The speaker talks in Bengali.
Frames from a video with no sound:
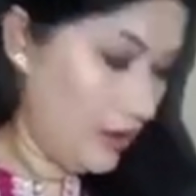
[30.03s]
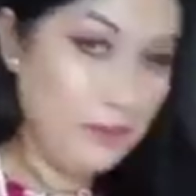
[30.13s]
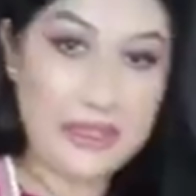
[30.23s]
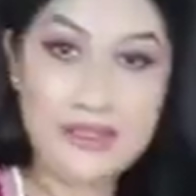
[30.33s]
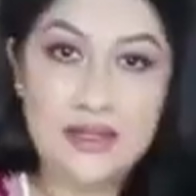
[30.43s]

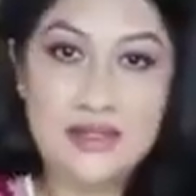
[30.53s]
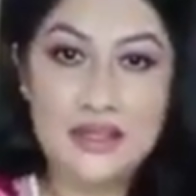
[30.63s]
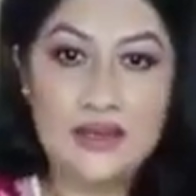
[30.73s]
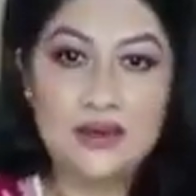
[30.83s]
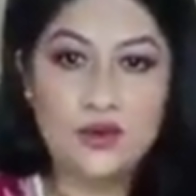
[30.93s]
পাঁচটা
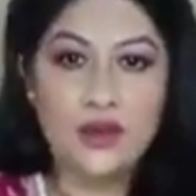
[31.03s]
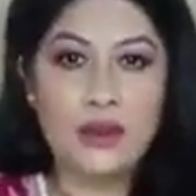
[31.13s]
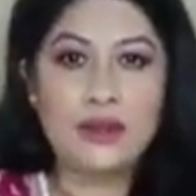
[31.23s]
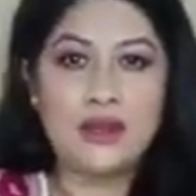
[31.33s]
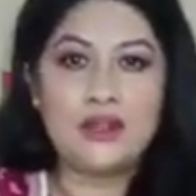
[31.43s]
ডিজাইন টোটাল
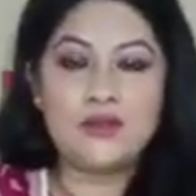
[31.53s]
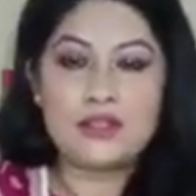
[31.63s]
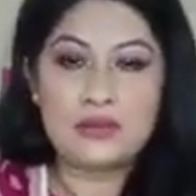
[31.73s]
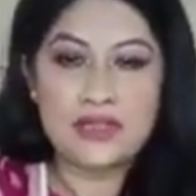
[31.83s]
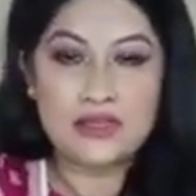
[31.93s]
আমারটা নিয়ে
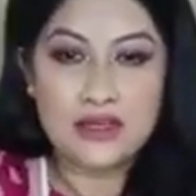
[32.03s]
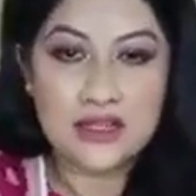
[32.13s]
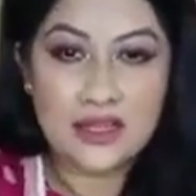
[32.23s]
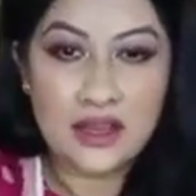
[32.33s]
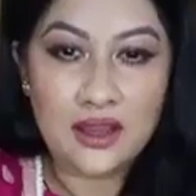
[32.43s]
হচ্ছে পাঁচটা
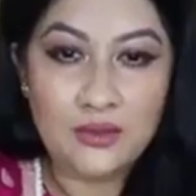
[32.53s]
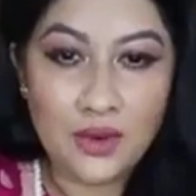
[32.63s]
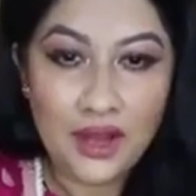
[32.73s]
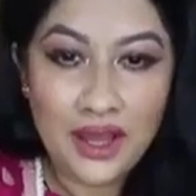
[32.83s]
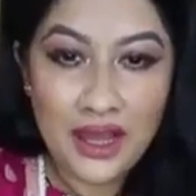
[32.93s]
ডিজাইন দেখাবো
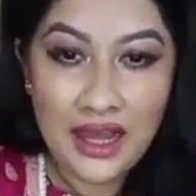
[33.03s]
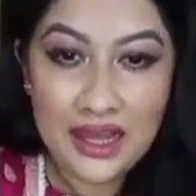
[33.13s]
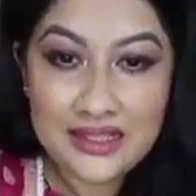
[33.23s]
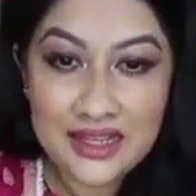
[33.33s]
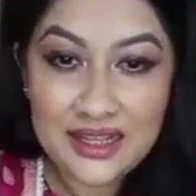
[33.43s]

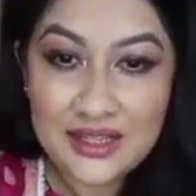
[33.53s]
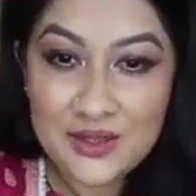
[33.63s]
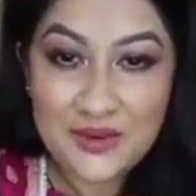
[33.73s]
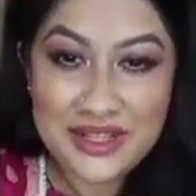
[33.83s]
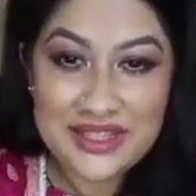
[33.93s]
আচ্ছা
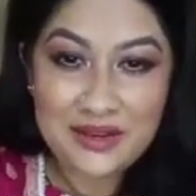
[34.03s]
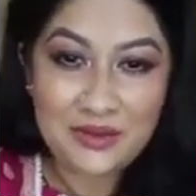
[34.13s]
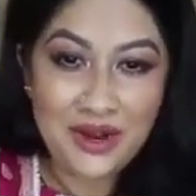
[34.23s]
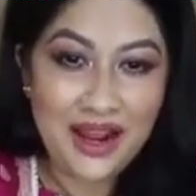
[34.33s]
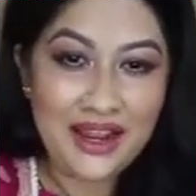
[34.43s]
তাসনুবাড়ি জি
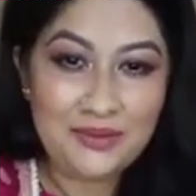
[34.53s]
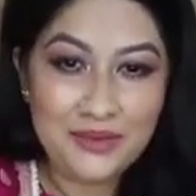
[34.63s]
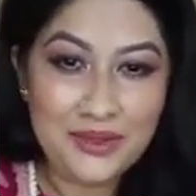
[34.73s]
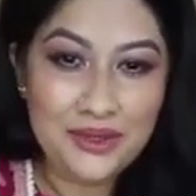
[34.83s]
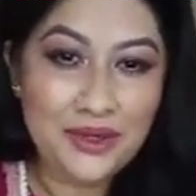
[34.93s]
আপু হাই আপু